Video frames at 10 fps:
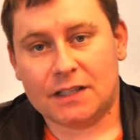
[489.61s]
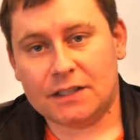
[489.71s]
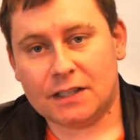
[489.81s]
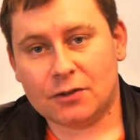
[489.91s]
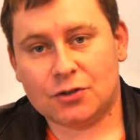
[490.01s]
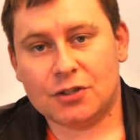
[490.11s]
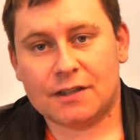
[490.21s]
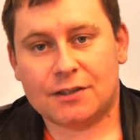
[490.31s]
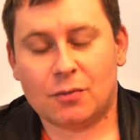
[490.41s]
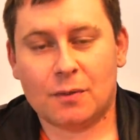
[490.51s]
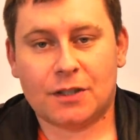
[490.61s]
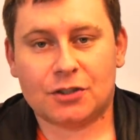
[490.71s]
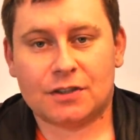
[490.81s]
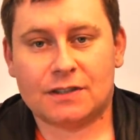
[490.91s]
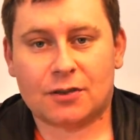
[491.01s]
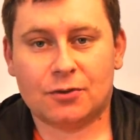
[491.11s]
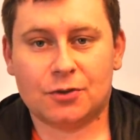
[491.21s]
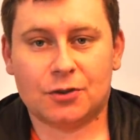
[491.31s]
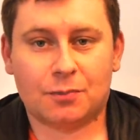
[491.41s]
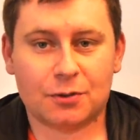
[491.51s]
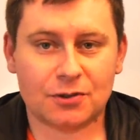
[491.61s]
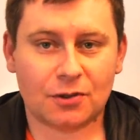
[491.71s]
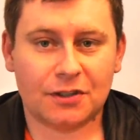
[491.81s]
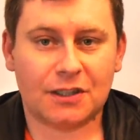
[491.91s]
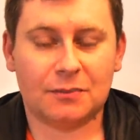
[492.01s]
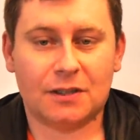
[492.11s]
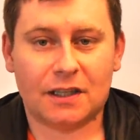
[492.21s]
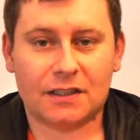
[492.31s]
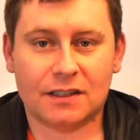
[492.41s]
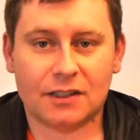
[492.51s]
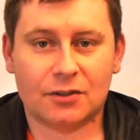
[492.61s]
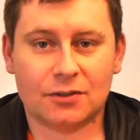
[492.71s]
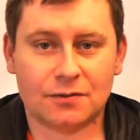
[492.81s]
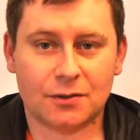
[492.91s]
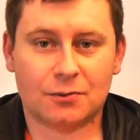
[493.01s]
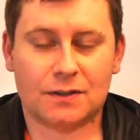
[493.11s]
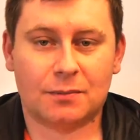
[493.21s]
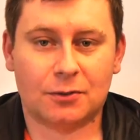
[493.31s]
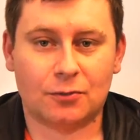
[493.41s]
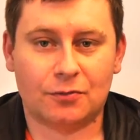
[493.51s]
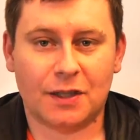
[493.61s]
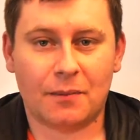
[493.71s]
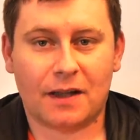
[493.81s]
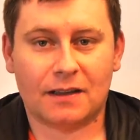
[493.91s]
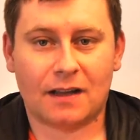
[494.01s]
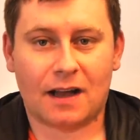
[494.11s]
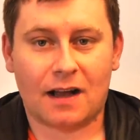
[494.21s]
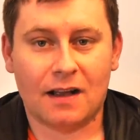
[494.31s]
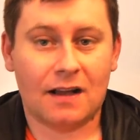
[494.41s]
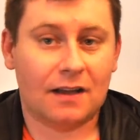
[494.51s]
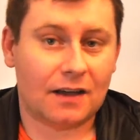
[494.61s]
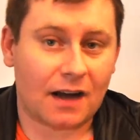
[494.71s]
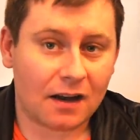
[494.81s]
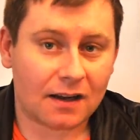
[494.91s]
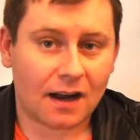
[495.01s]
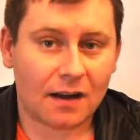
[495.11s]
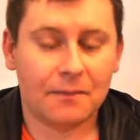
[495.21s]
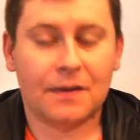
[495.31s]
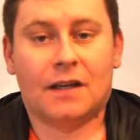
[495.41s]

I ten odcinek chciałbym też zakończyć pozdrowieniami dla jednego z widzów Zabytków Nieba, dla Alka,